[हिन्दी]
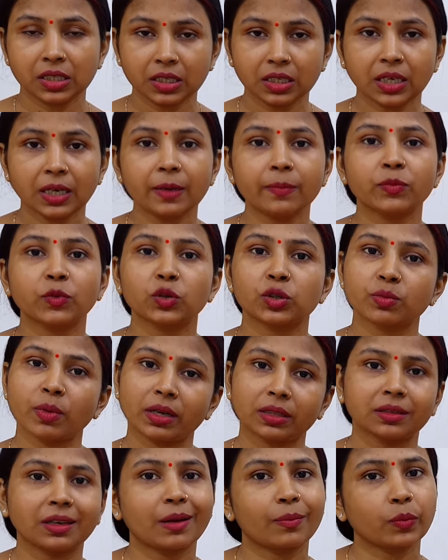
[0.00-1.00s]
ठीक है तो इस
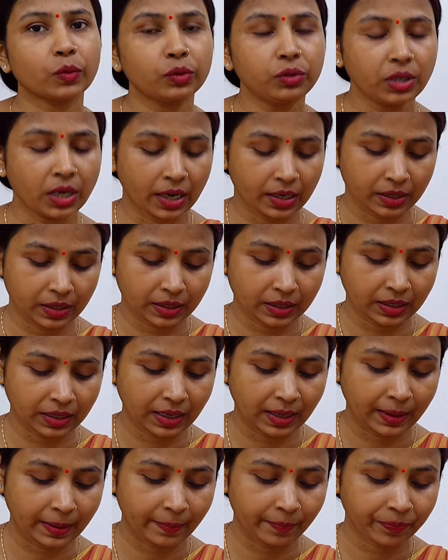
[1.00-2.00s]
बात का आपको ध्यान
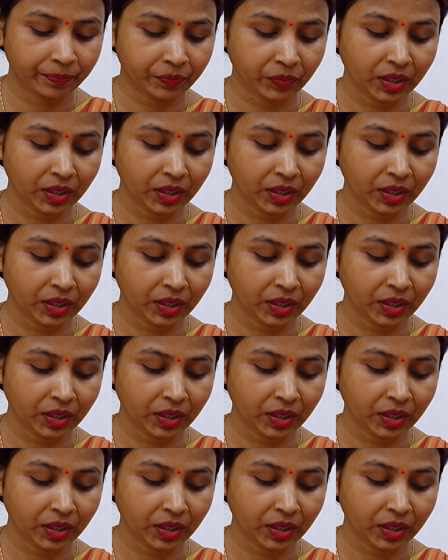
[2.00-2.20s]
रखना है